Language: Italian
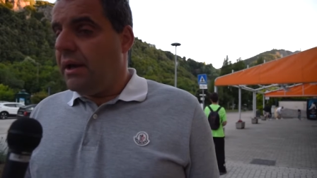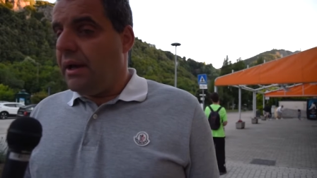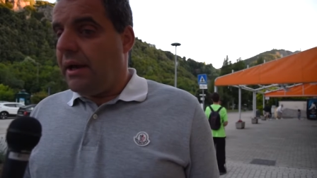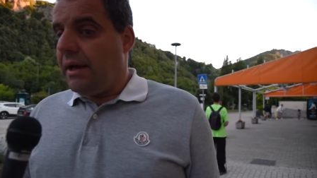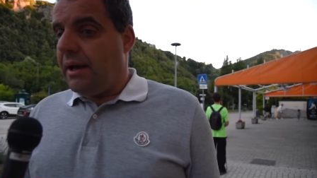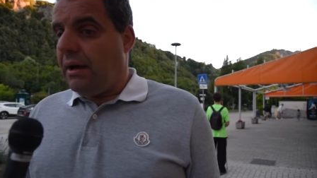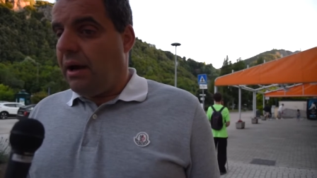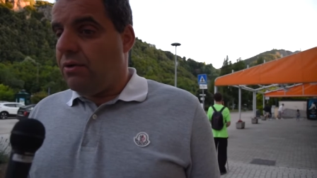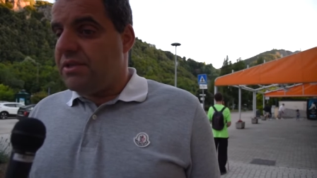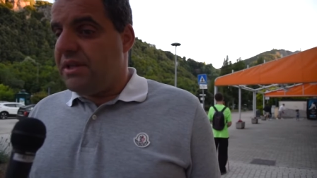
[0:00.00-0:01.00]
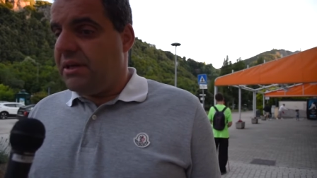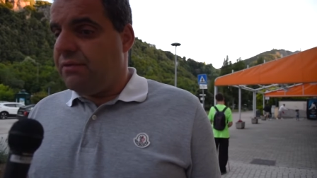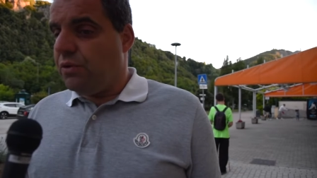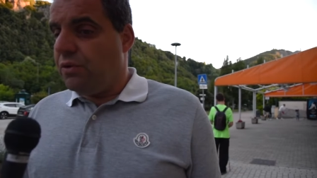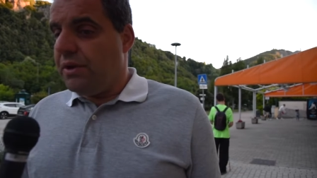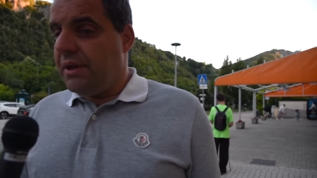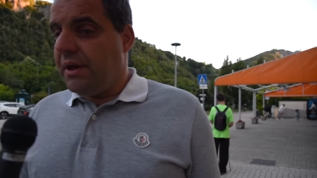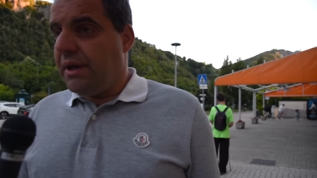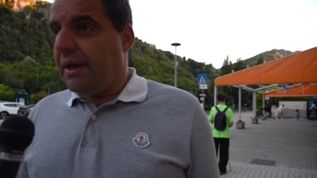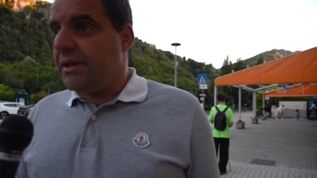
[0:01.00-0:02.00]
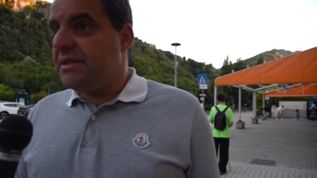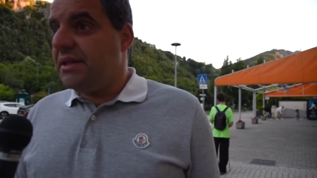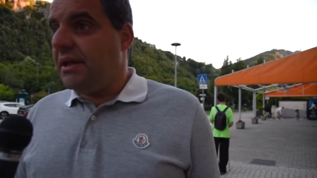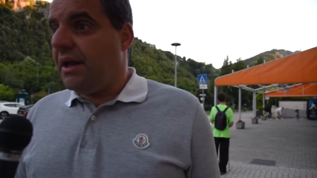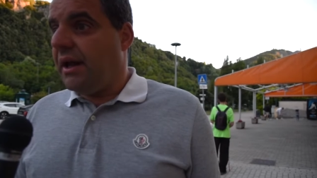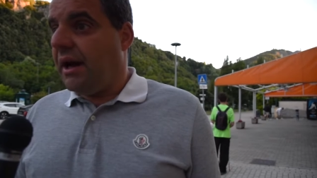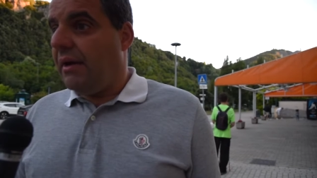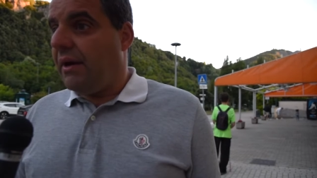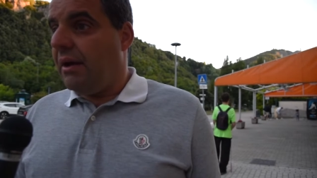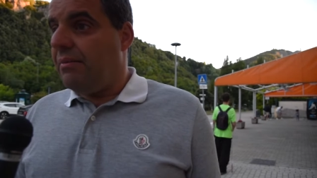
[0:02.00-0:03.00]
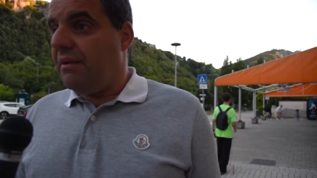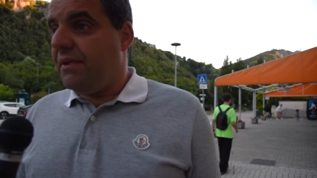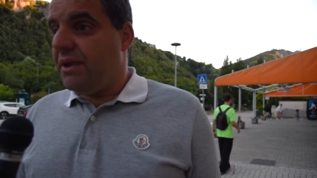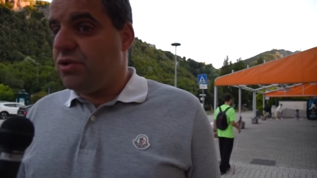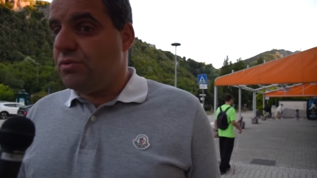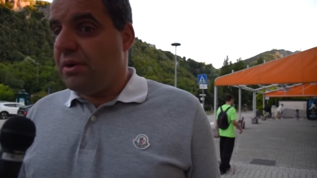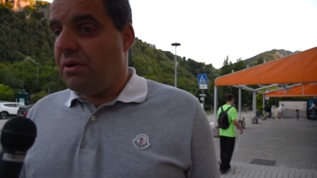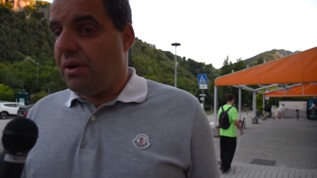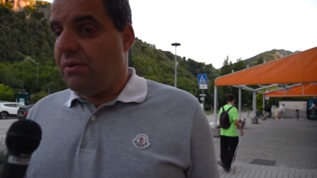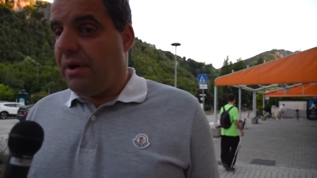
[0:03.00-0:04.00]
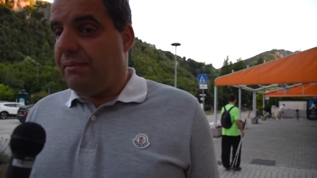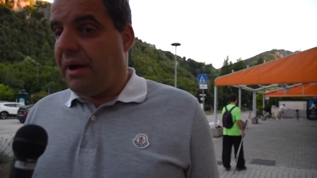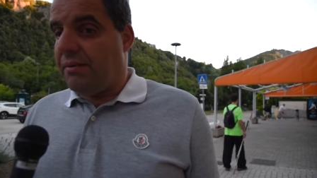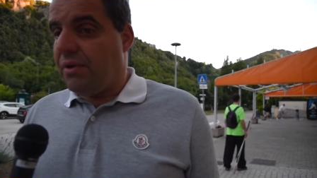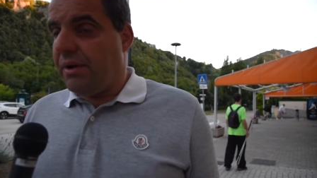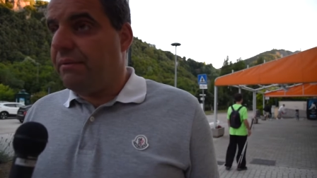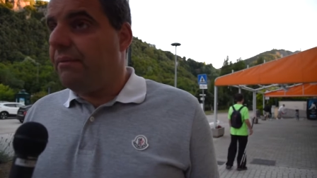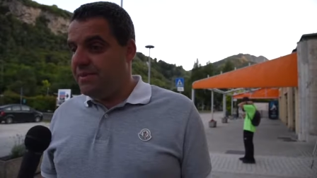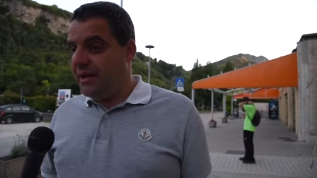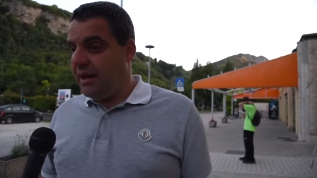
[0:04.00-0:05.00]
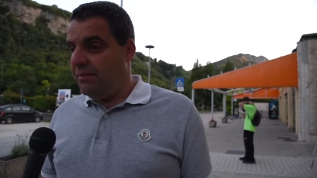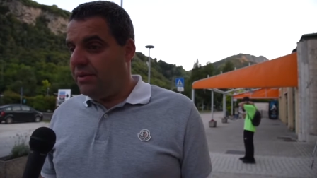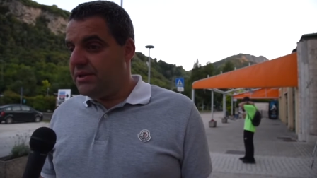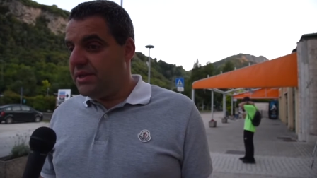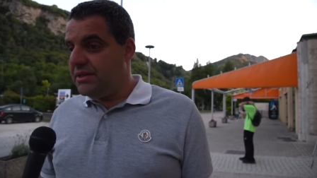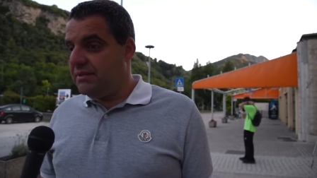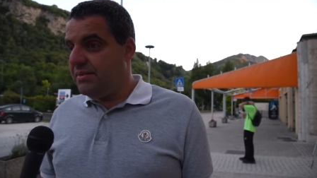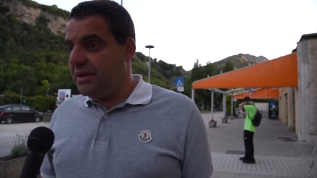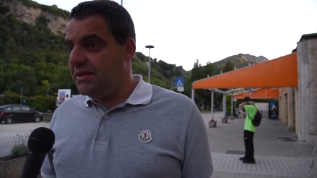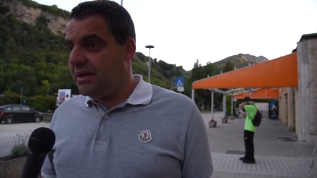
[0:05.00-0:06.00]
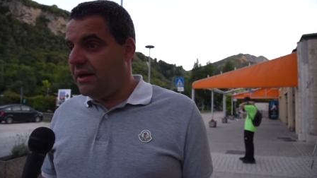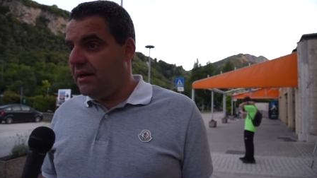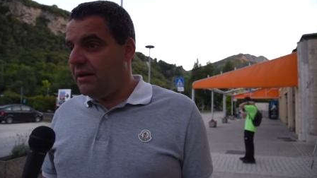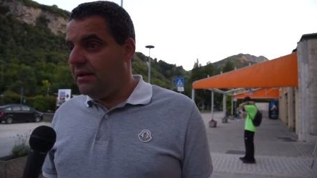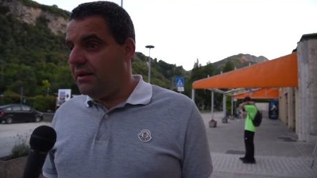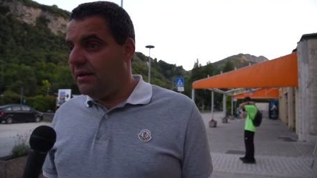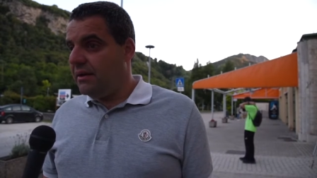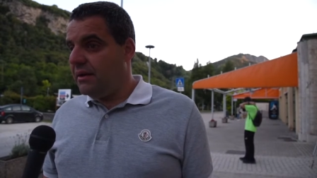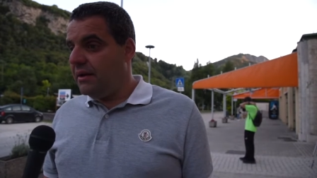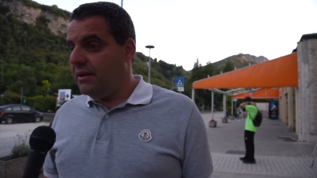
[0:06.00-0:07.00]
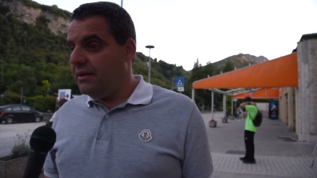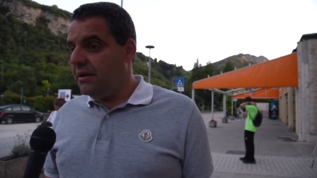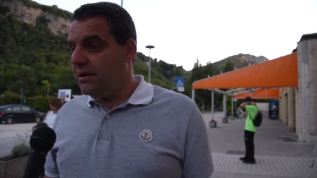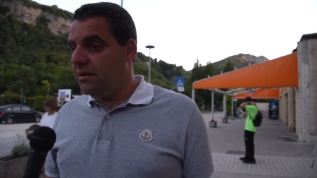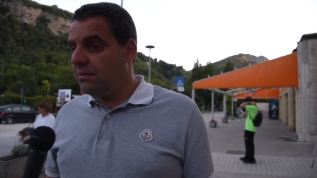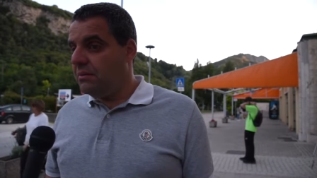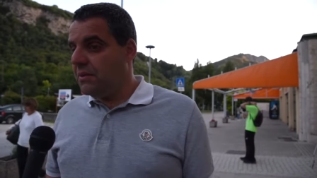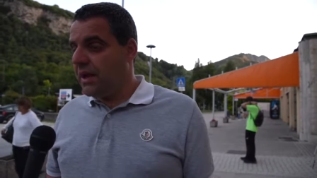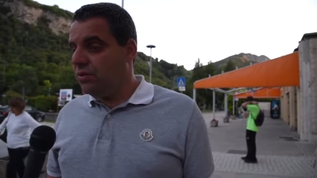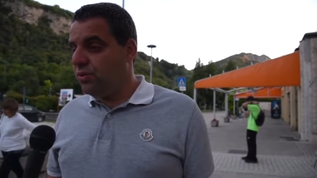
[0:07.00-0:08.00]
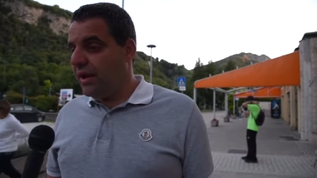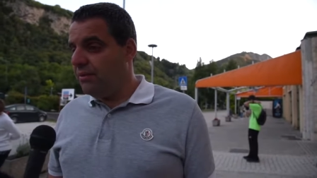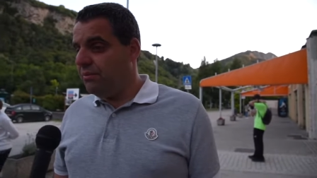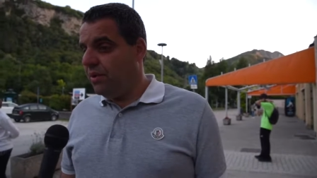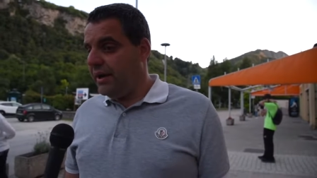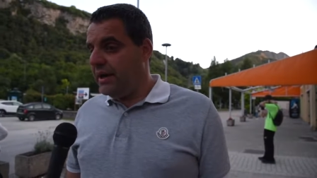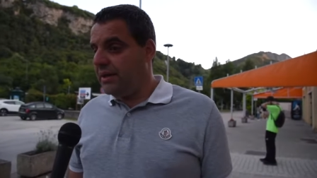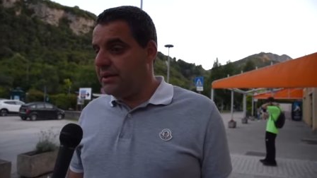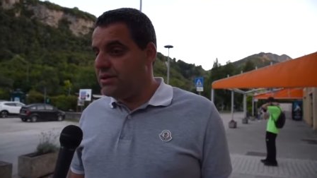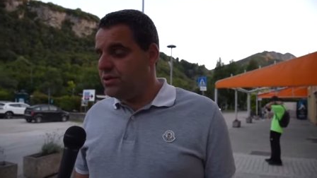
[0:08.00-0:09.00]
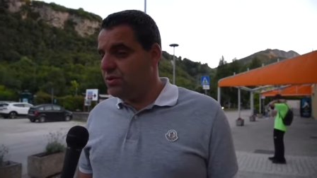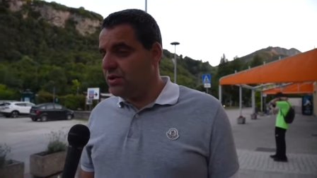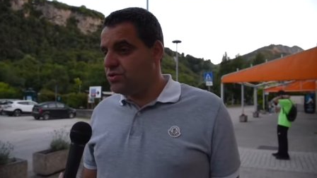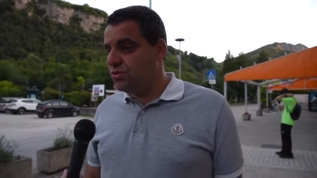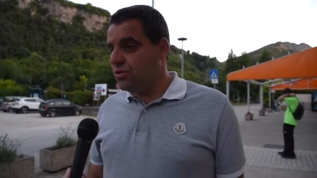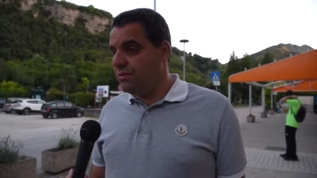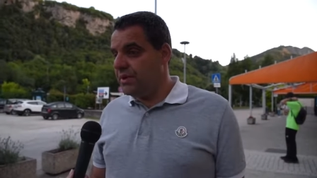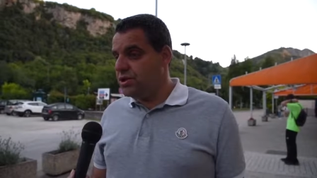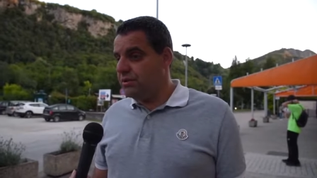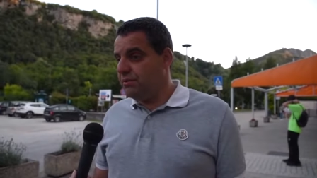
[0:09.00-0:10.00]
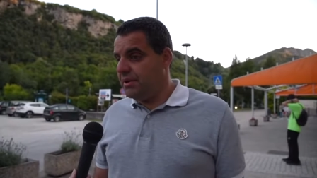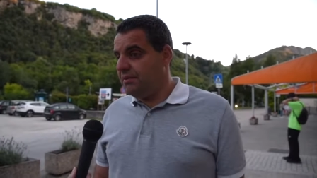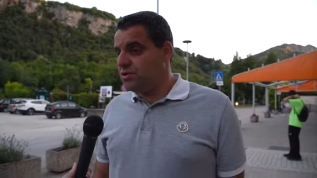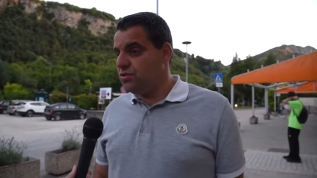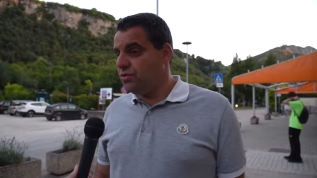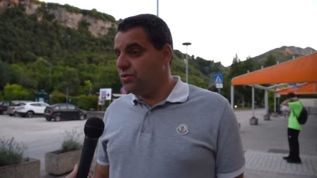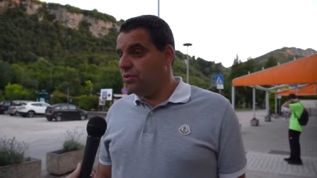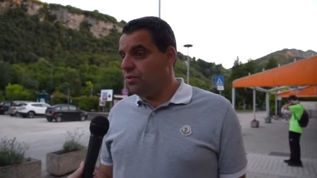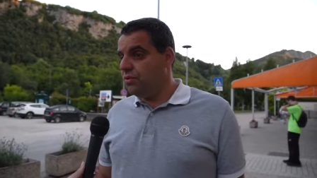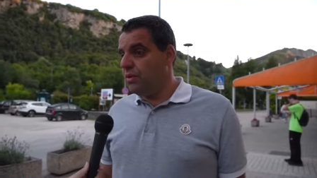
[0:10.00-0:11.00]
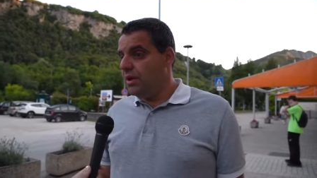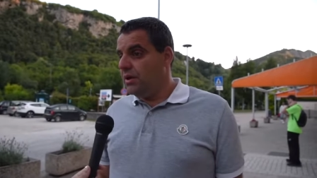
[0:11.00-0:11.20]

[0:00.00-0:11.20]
eh, allo street food che si terrà al Belvedere Superiore qui a Marmore. Speriamo di sensibilizzare, eh, di mh, mm, catturare un po' anche l'attenzione su, come dicevo prima, su,